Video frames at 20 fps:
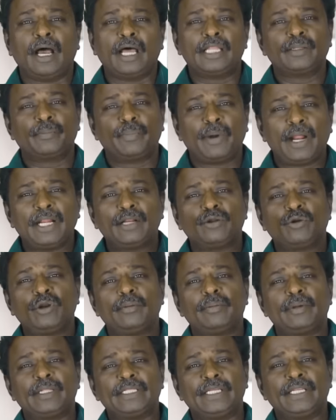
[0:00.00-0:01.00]
அந்த
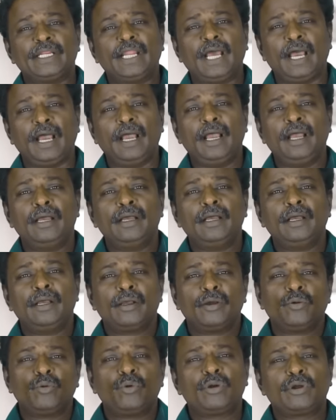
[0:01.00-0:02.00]
பாட்டுக்குள்ளே பார்த்தீங்கன்னா
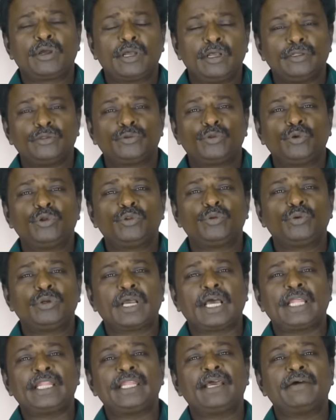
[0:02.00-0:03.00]
ஒரு க துண்டு துண்டு
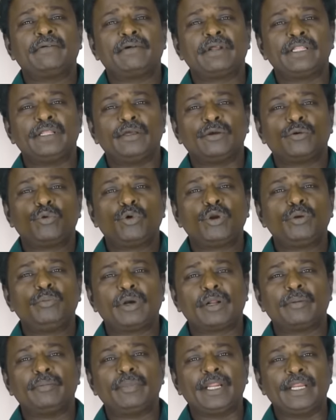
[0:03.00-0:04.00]
கதையாக வருது
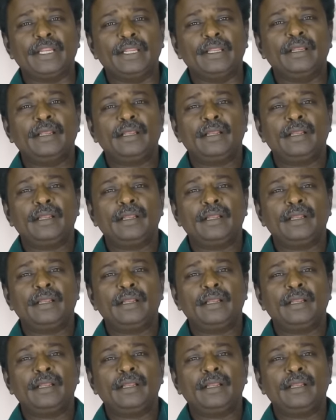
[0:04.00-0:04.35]
குறும்படம் மாதிரி